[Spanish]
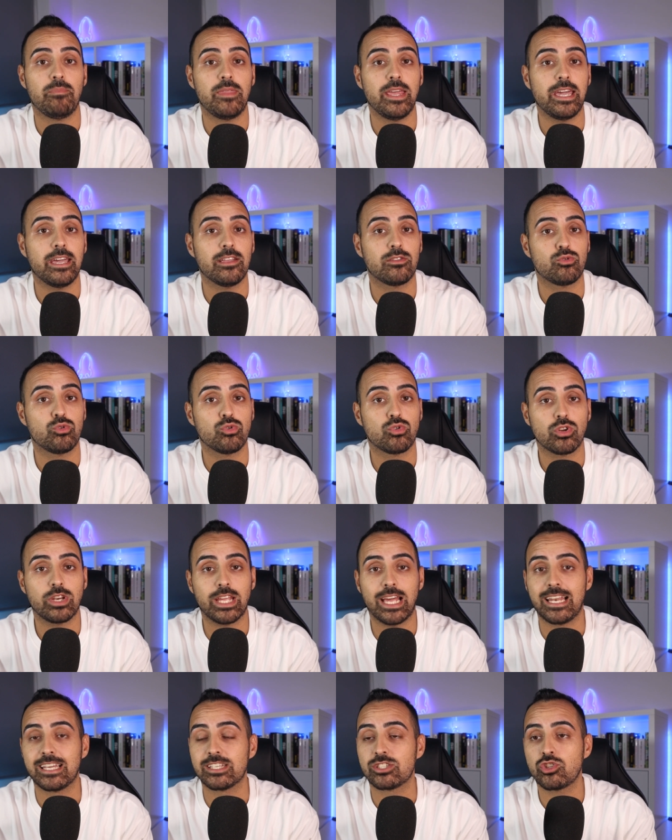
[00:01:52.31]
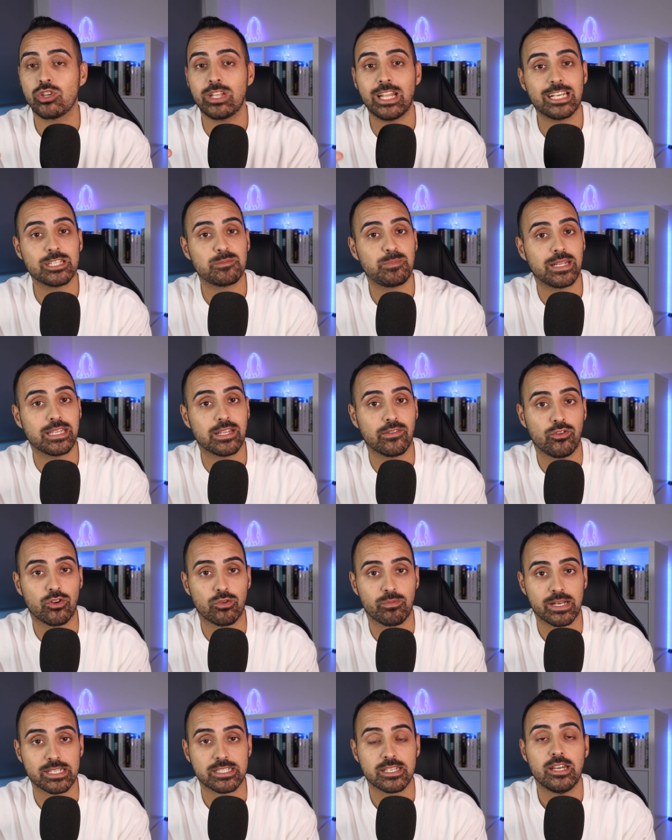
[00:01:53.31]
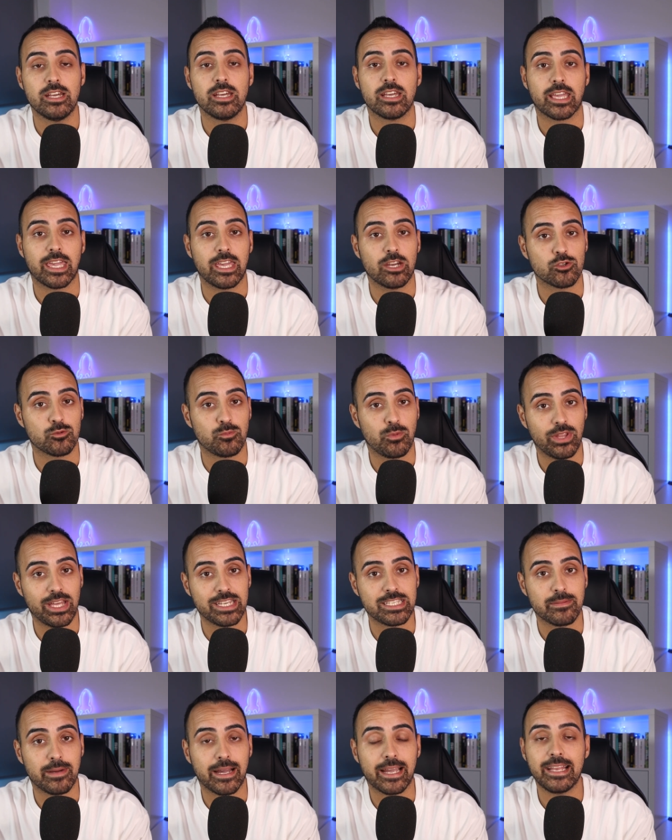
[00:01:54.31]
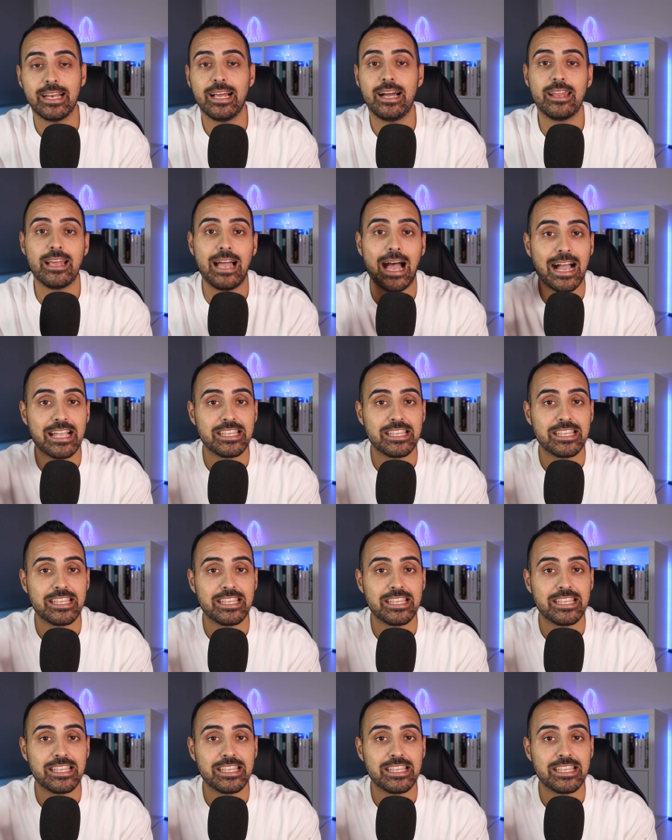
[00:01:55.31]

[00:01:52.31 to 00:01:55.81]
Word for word: de tutoriales, todas las plataformas que os podáis imaginar,